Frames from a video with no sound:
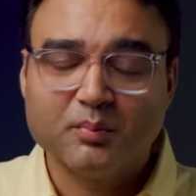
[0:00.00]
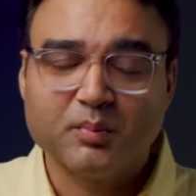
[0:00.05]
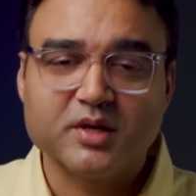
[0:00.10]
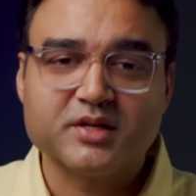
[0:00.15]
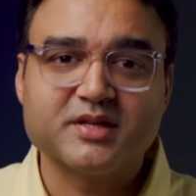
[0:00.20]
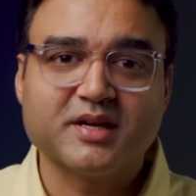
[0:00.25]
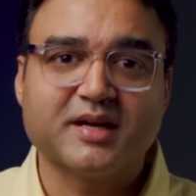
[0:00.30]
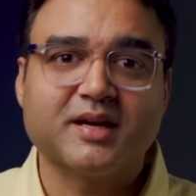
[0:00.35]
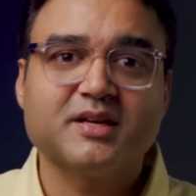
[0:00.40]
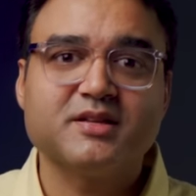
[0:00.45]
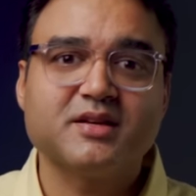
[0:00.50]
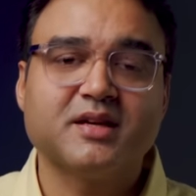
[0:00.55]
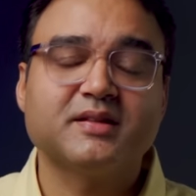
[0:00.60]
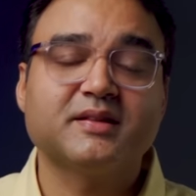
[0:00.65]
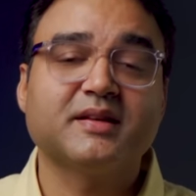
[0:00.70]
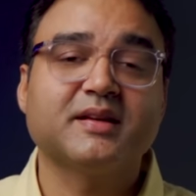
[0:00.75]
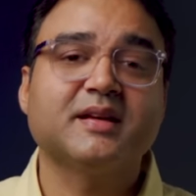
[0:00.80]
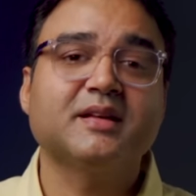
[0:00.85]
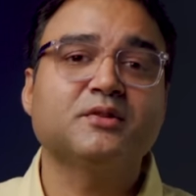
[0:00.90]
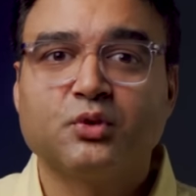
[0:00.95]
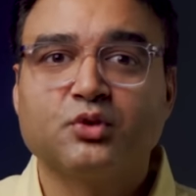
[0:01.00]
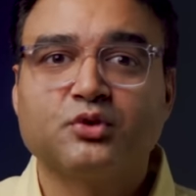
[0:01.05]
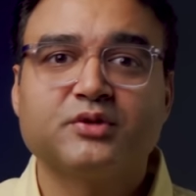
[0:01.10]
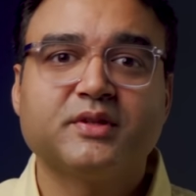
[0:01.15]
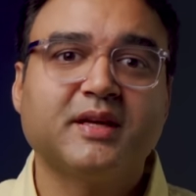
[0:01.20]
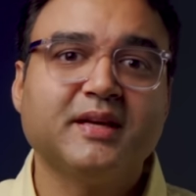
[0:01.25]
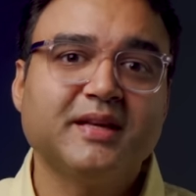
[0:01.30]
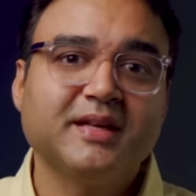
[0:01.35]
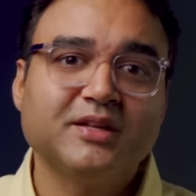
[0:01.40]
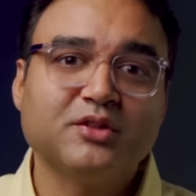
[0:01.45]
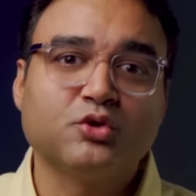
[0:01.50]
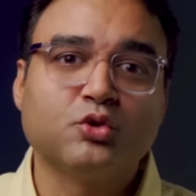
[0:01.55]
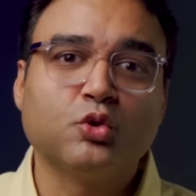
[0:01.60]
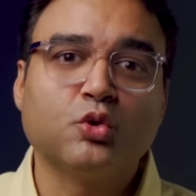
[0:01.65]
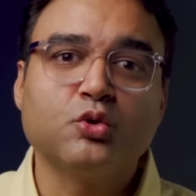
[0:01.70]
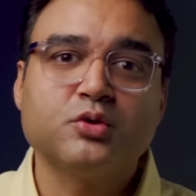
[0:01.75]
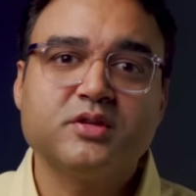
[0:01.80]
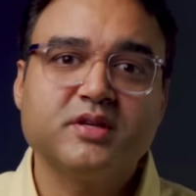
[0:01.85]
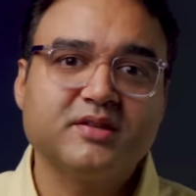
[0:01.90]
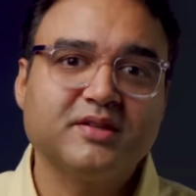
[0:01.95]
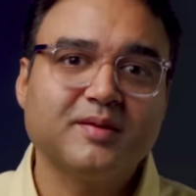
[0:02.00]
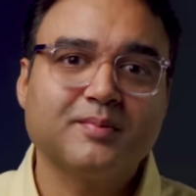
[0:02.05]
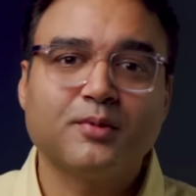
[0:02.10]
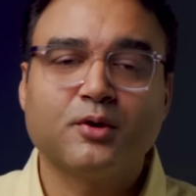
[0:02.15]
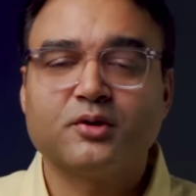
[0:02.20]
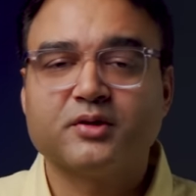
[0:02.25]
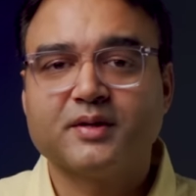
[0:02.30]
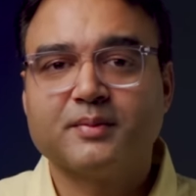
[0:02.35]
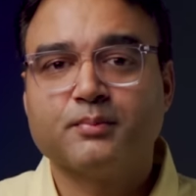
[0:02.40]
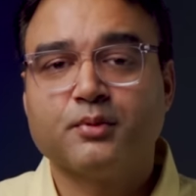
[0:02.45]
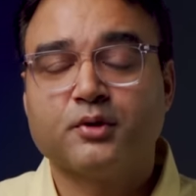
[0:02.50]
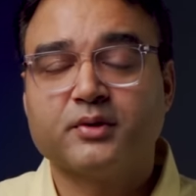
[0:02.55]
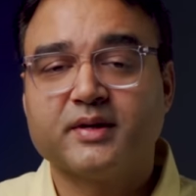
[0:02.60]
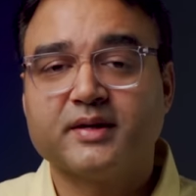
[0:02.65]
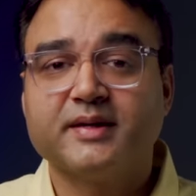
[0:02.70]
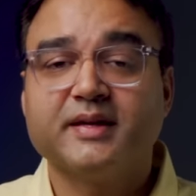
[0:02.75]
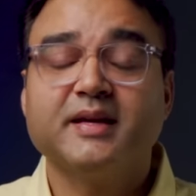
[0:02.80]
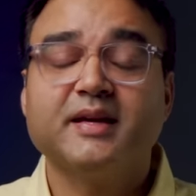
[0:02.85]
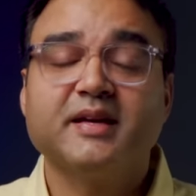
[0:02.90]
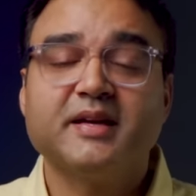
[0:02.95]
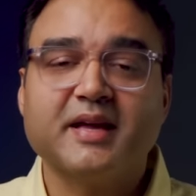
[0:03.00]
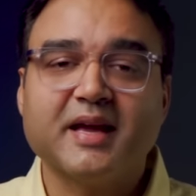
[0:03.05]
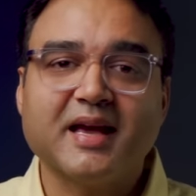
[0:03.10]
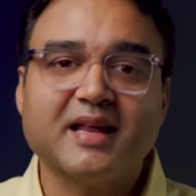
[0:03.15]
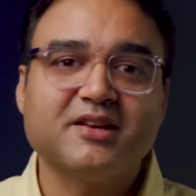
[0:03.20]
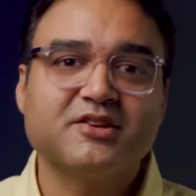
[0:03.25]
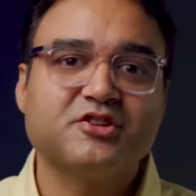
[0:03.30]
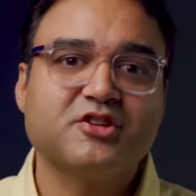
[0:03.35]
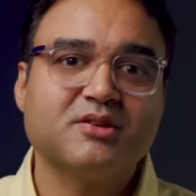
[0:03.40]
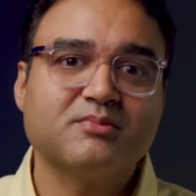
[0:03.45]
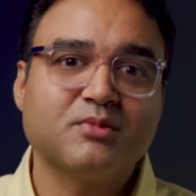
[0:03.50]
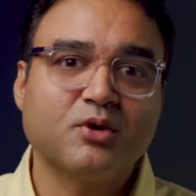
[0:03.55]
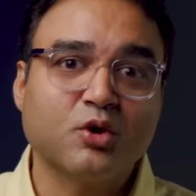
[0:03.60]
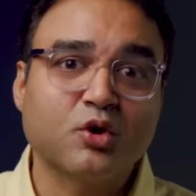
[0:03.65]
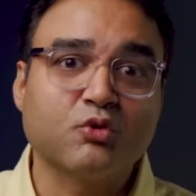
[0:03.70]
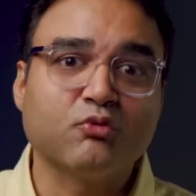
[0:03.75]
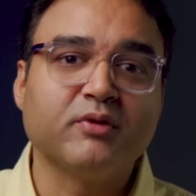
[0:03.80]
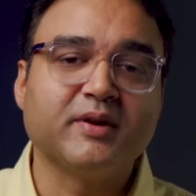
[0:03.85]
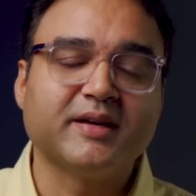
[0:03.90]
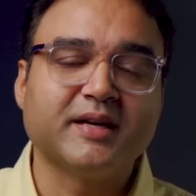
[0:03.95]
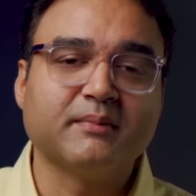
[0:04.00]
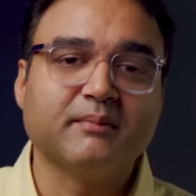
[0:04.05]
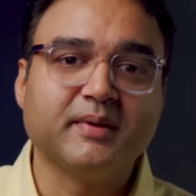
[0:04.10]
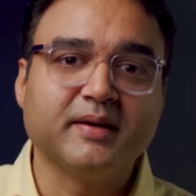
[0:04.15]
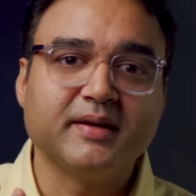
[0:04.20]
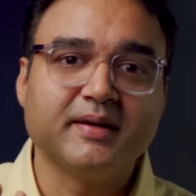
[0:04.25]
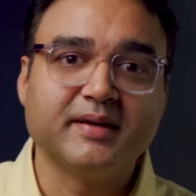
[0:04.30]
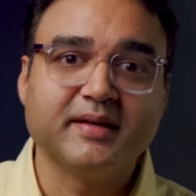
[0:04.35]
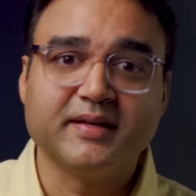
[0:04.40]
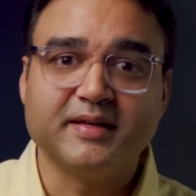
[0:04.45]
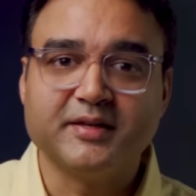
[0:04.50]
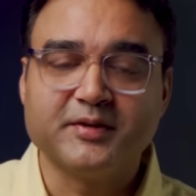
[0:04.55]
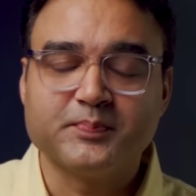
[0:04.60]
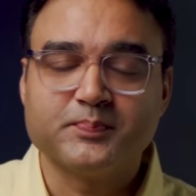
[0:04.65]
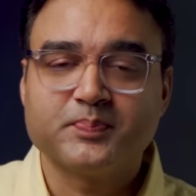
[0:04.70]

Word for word: बचाना चाहते हैं तो उसके लिए दो चीज़ें बहुत इंपॉर्टेंट हैं कैल्शियम और विटामिन डी